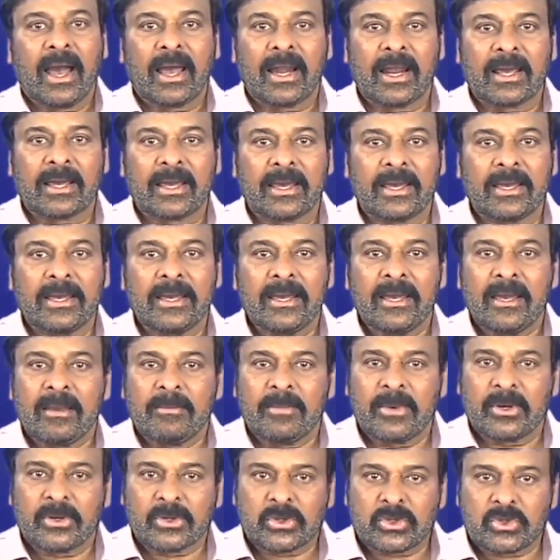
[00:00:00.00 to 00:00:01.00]
అలాగే
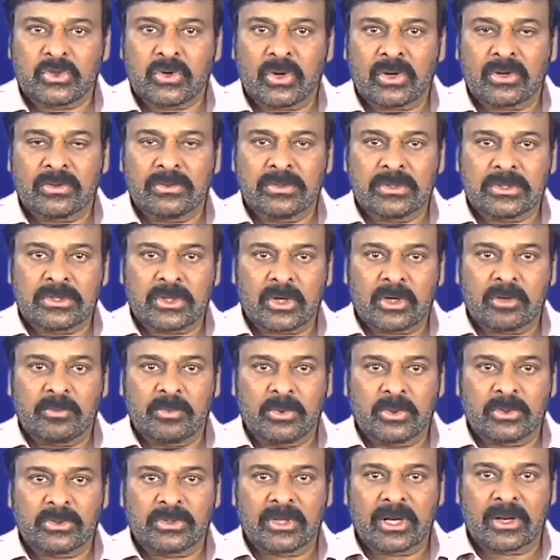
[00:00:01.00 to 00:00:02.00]
మీకు జ్వరం
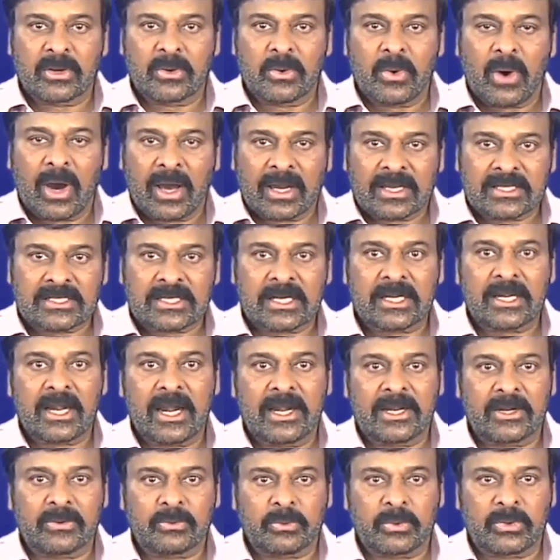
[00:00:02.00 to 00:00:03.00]
జలుబు దగ్గు అలసట
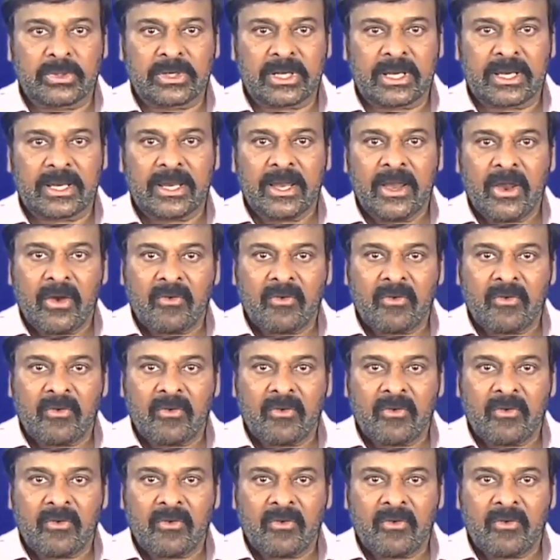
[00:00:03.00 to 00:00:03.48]
లాంటివి ఉంటే